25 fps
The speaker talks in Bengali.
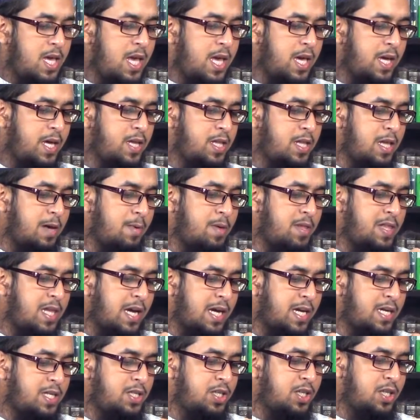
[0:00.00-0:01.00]
এই কিতাবে
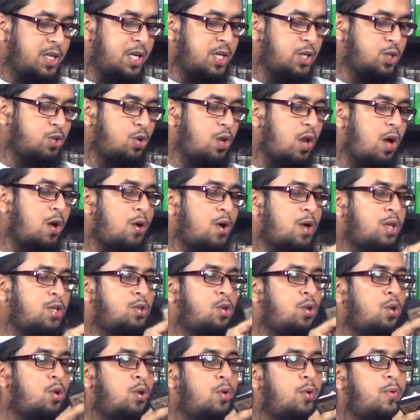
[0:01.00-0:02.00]
তাকে জিজ্ঞেস করা
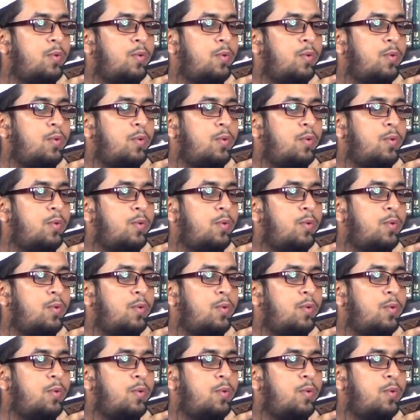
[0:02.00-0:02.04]
হয়েছিল